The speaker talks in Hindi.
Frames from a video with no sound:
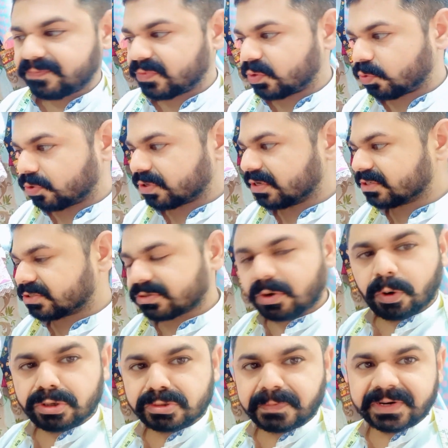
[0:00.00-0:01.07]
टोटल
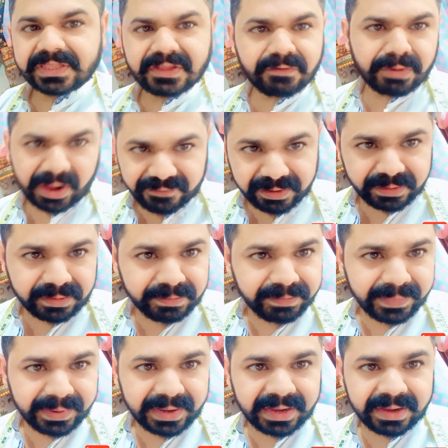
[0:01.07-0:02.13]
कॉस्ट पड़ती है वो काफ़ी
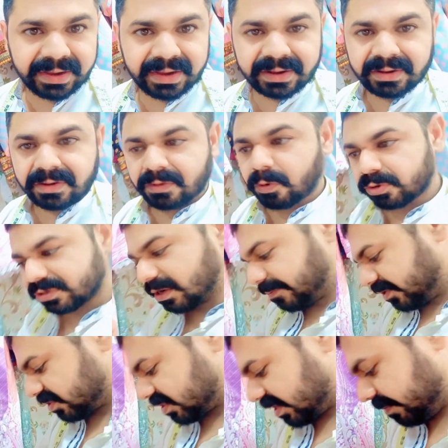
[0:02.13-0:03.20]
कॉस्टली
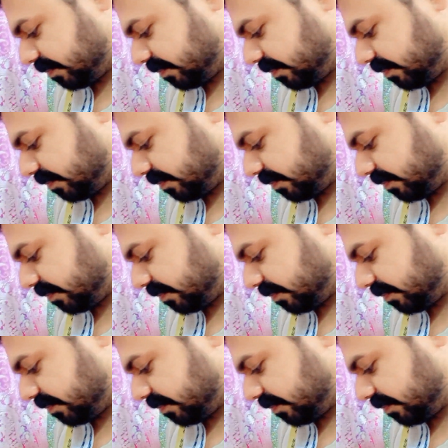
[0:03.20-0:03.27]
पड़ती है